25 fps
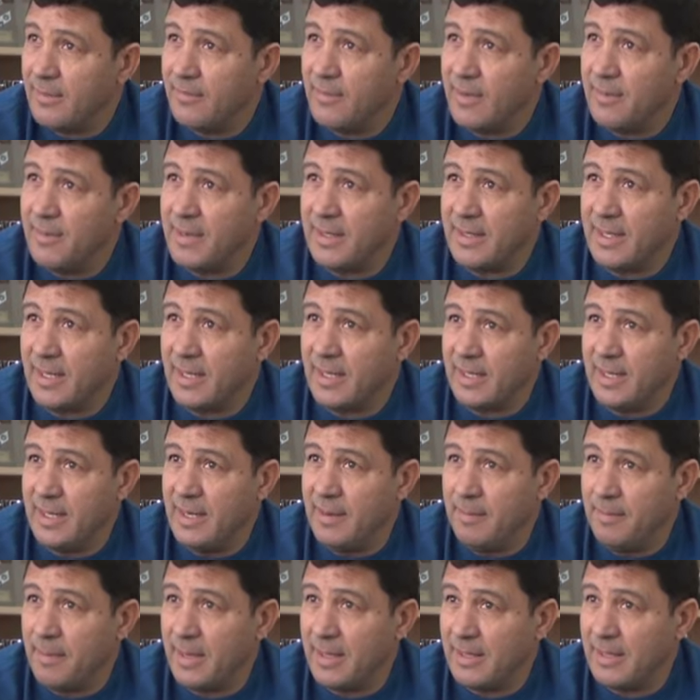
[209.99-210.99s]
فما
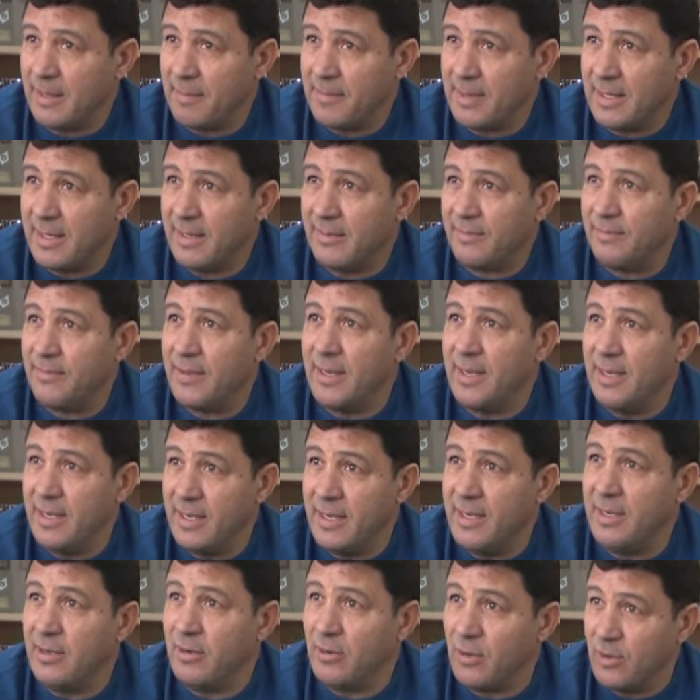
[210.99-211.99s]
تقييم حتى مع
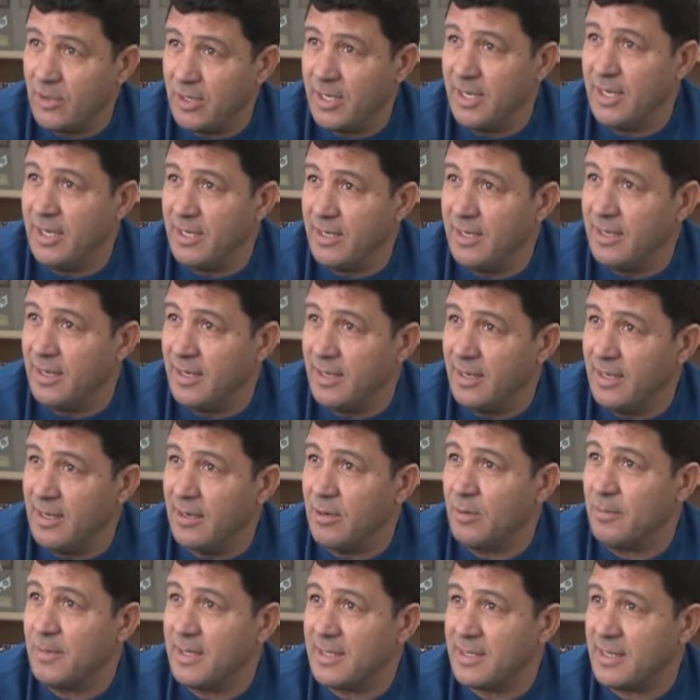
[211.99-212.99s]
فنيين اخرين
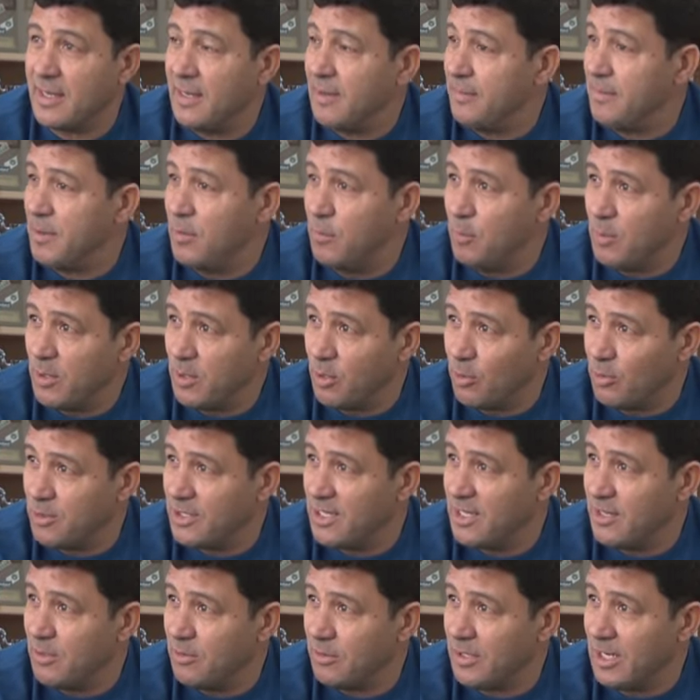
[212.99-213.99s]
اللي هما اصحابي ومي
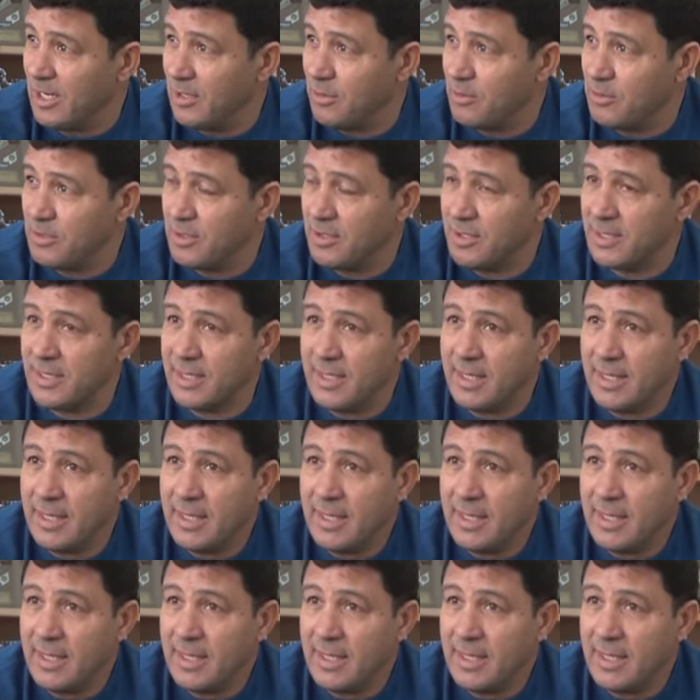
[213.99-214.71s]
كونسيون كيلكو سورت